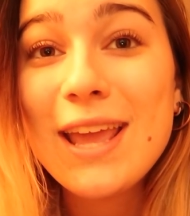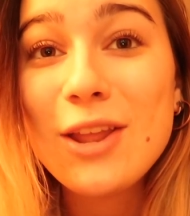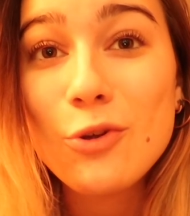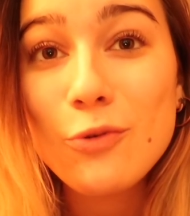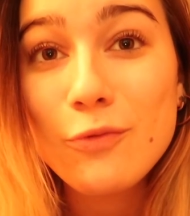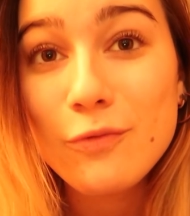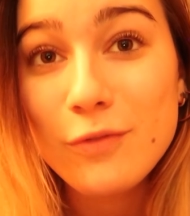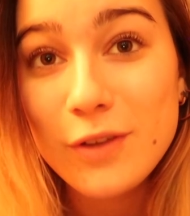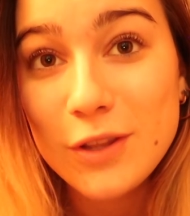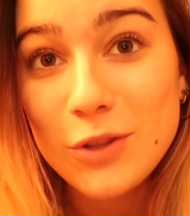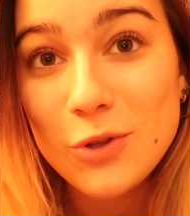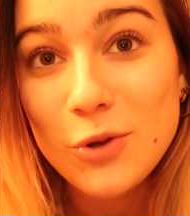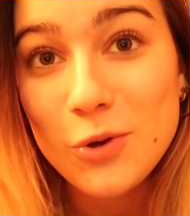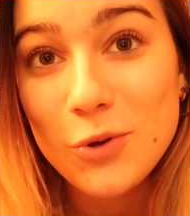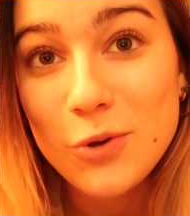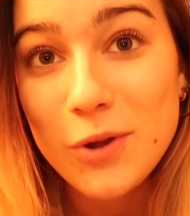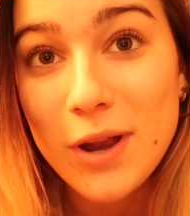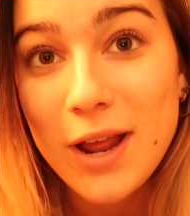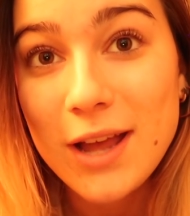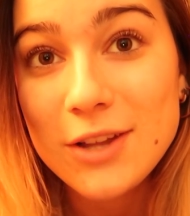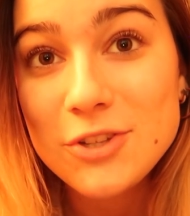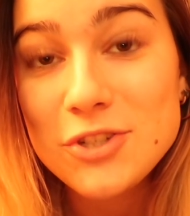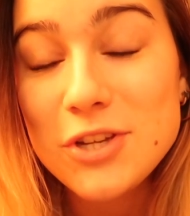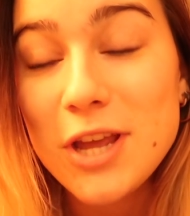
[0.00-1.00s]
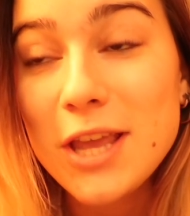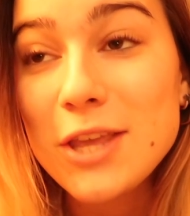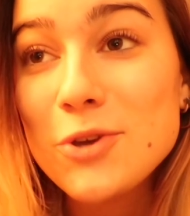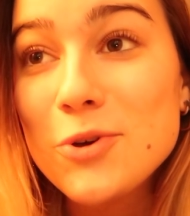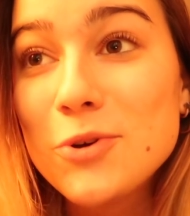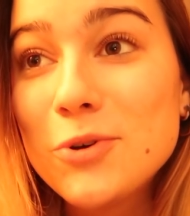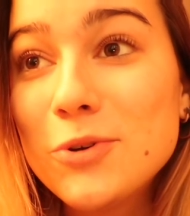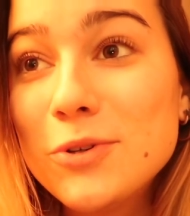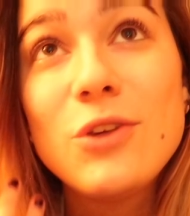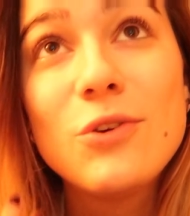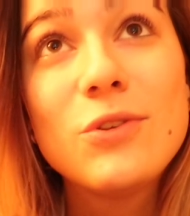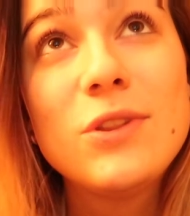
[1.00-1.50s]
e non vedo l'ora. Cioè
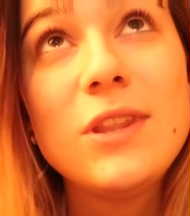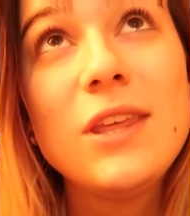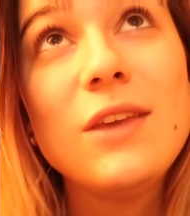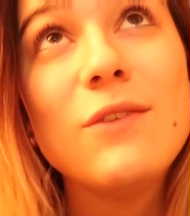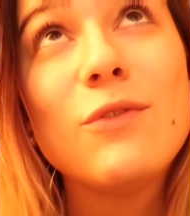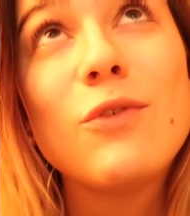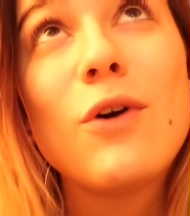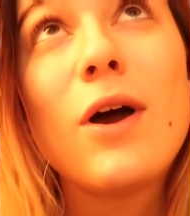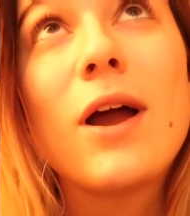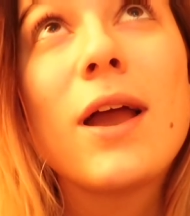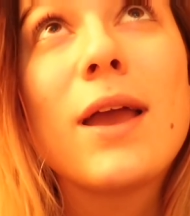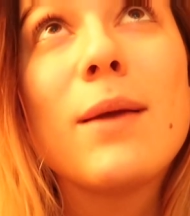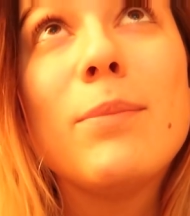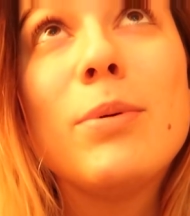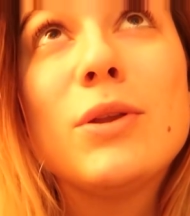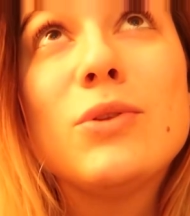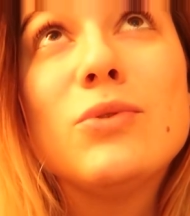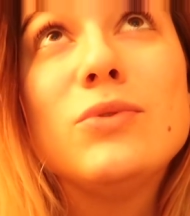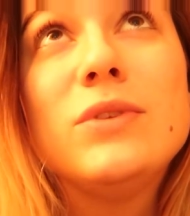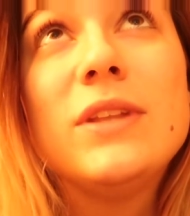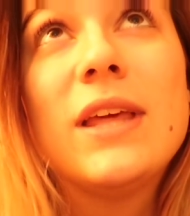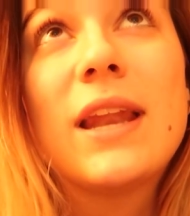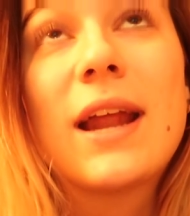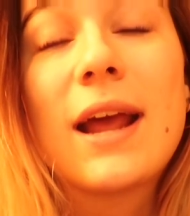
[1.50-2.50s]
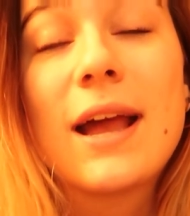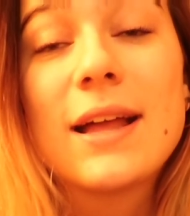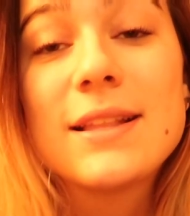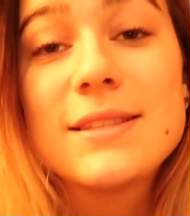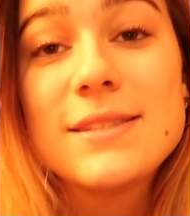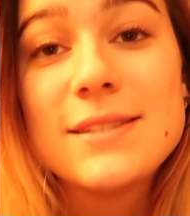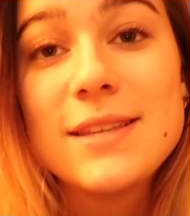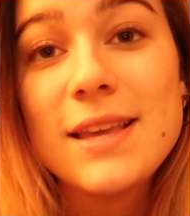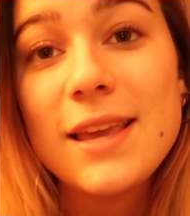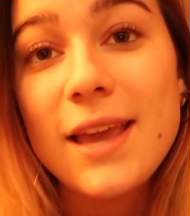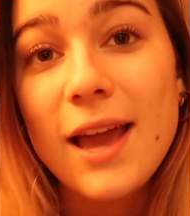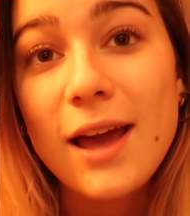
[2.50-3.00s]
io, io tifo anche per tutti i
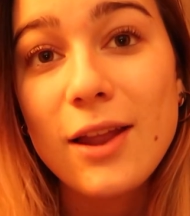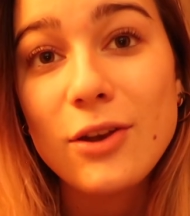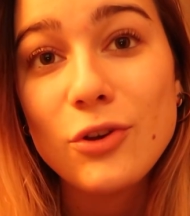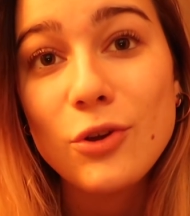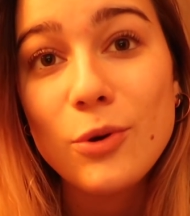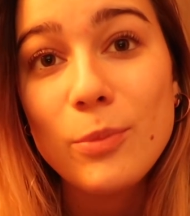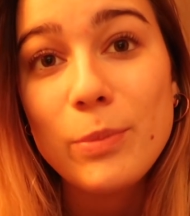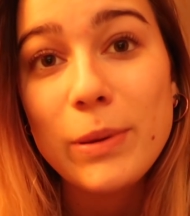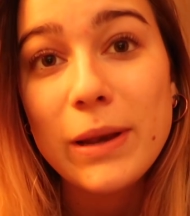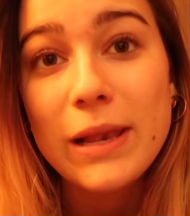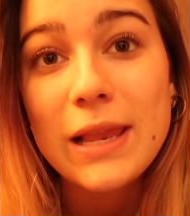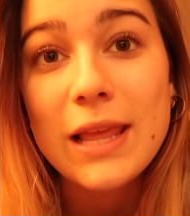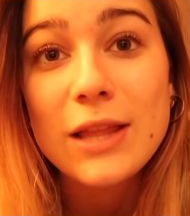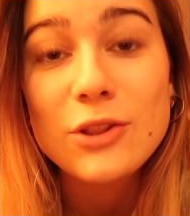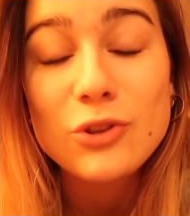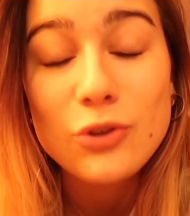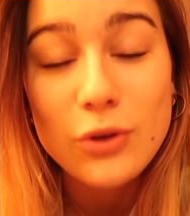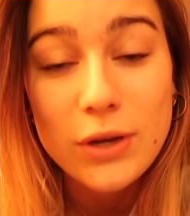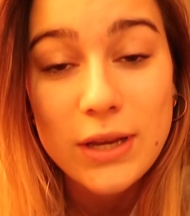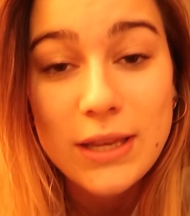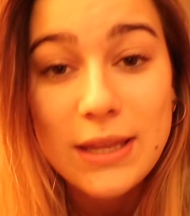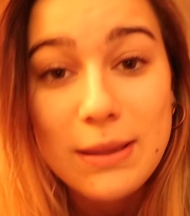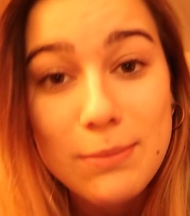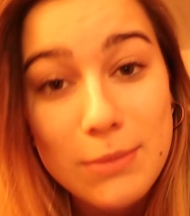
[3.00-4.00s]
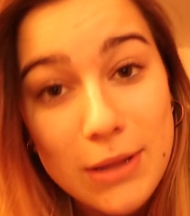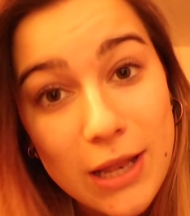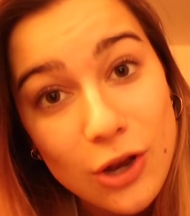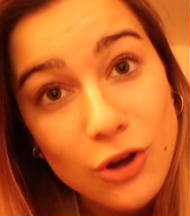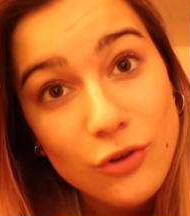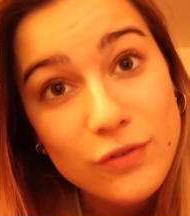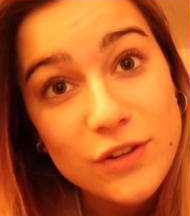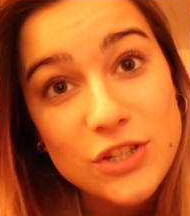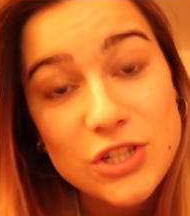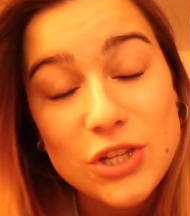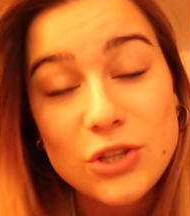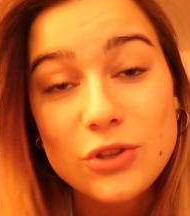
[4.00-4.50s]
ragazzi che hanno, per gli attori di
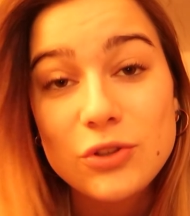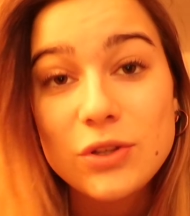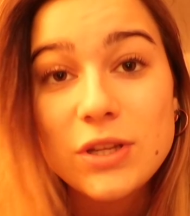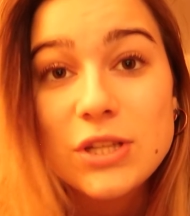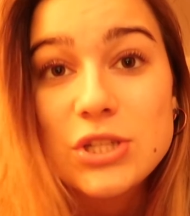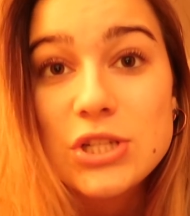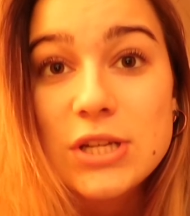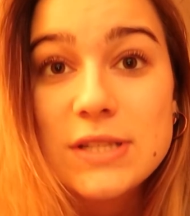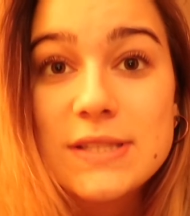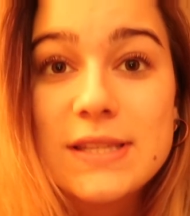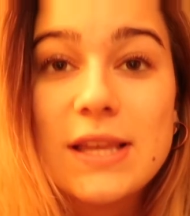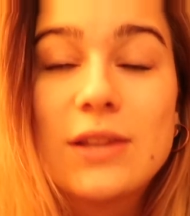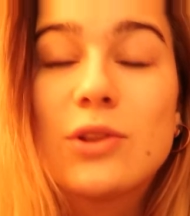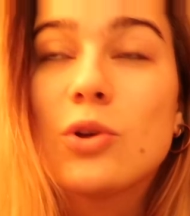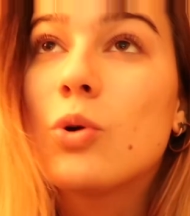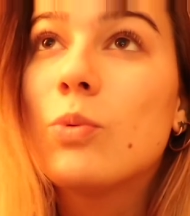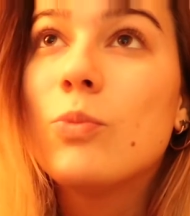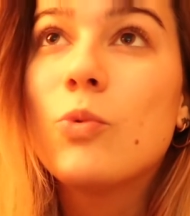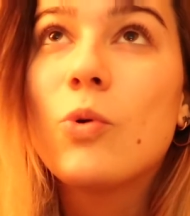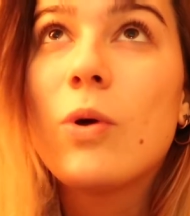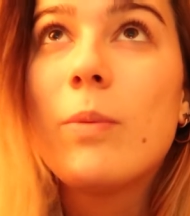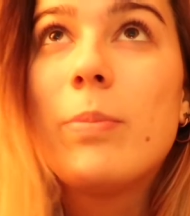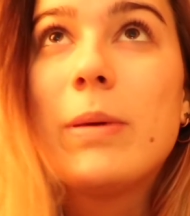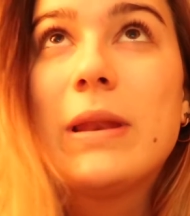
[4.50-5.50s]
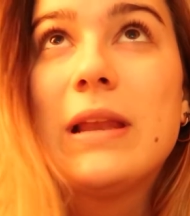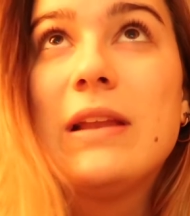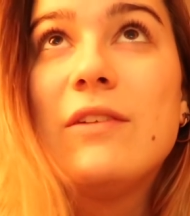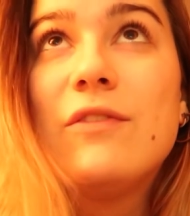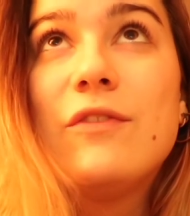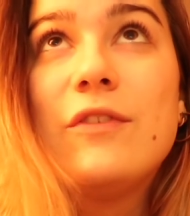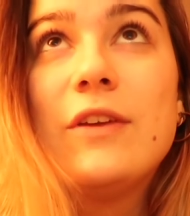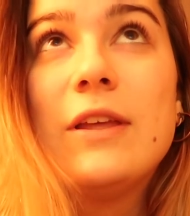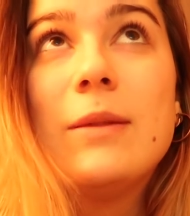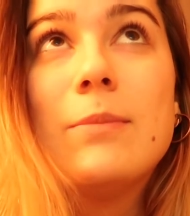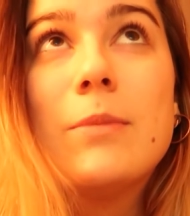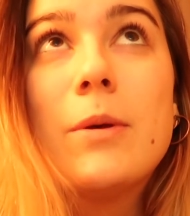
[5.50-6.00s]
1917 o comunque per il
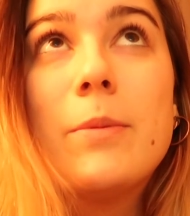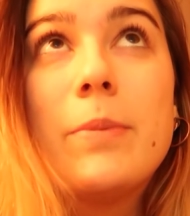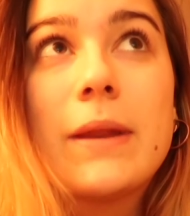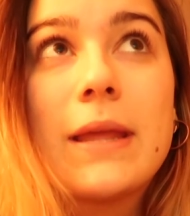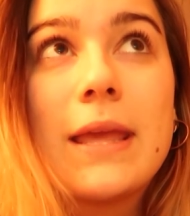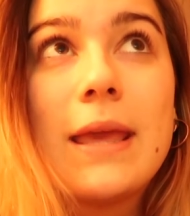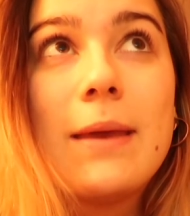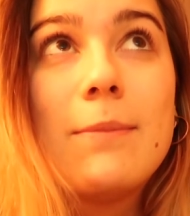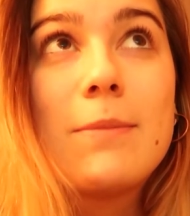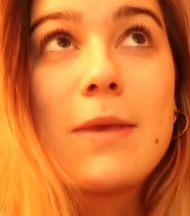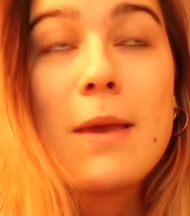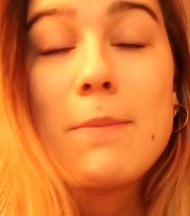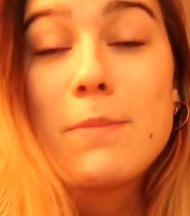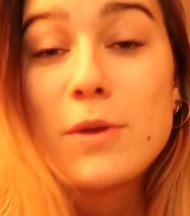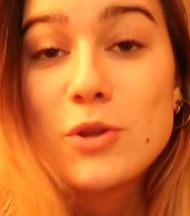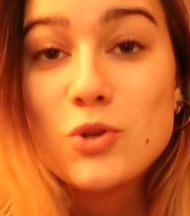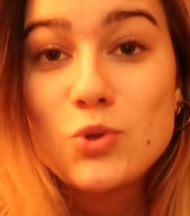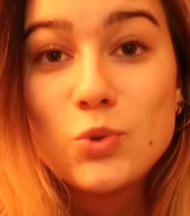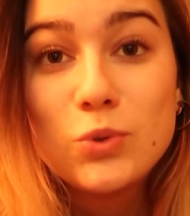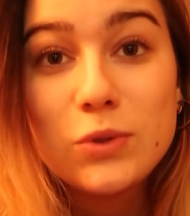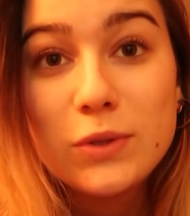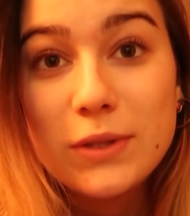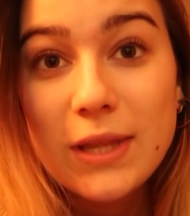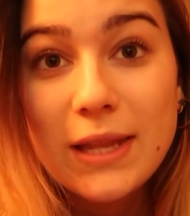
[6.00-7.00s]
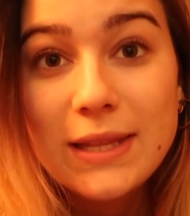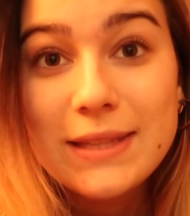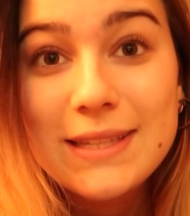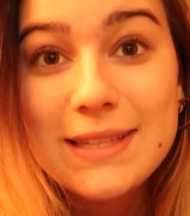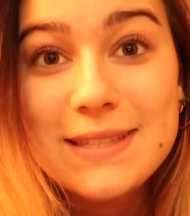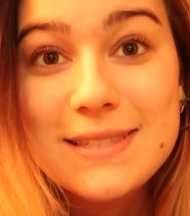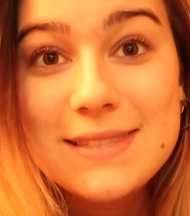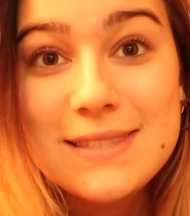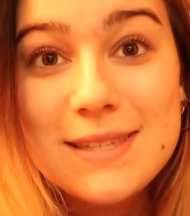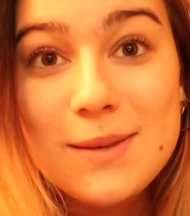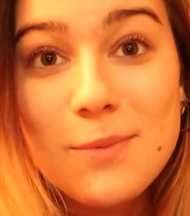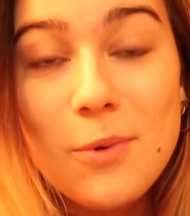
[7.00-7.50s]
film perché mi è piaciuto
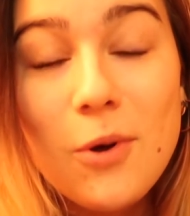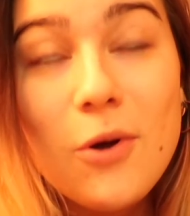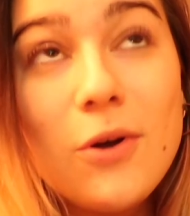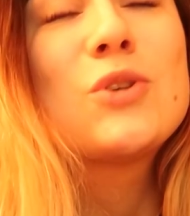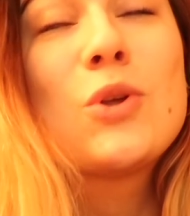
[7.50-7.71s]
tantissimo.